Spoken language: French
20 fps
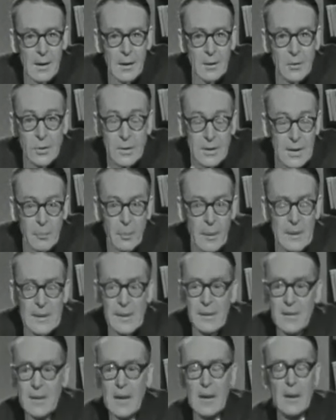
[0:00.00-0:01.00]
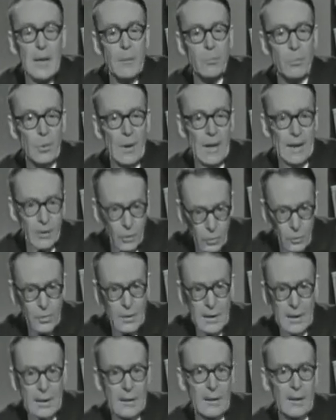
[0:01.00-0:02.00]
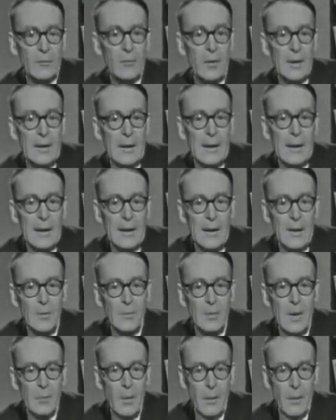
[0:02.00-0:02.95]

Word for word: Jusqu'à présent, c'était des boulets creux qui étaient envoyés à l'ennemi.